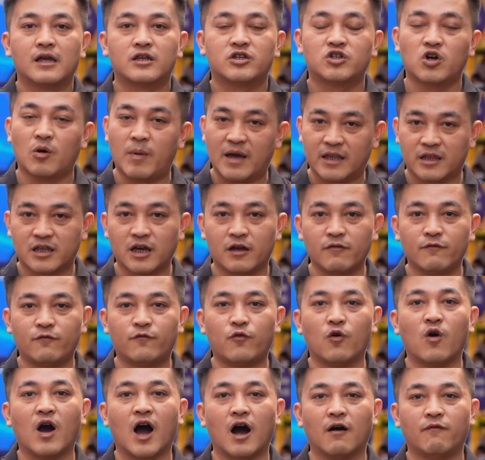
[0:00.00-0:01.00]
cho bản thân
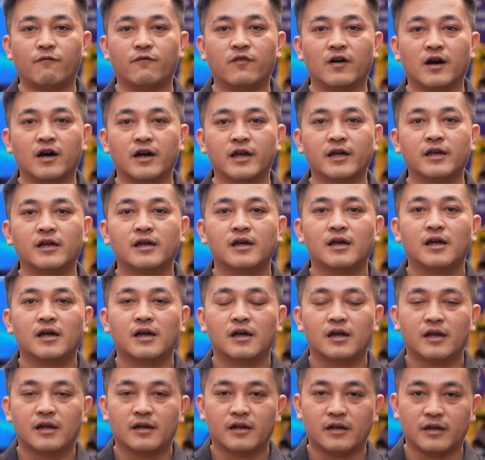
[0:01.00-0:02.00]
phù hợp với
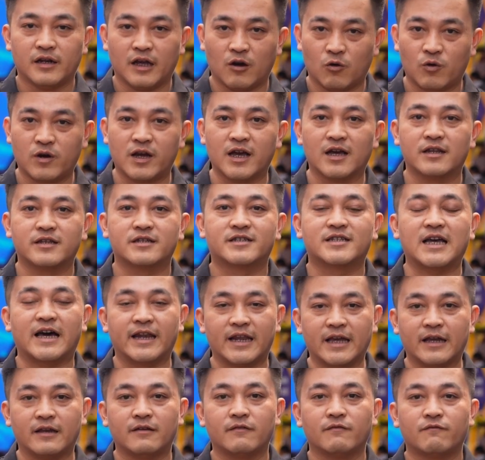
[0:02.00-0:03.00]
điều kiện gia
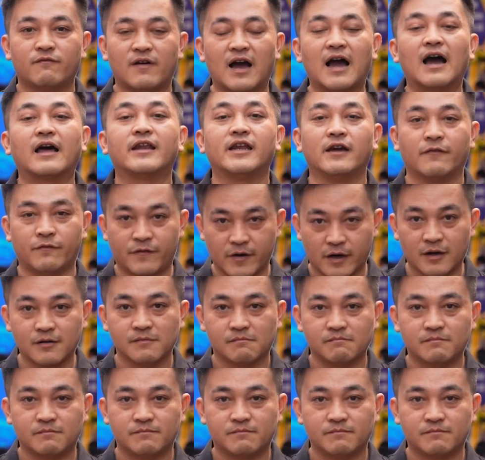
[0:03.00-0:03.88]
đình và địa phương.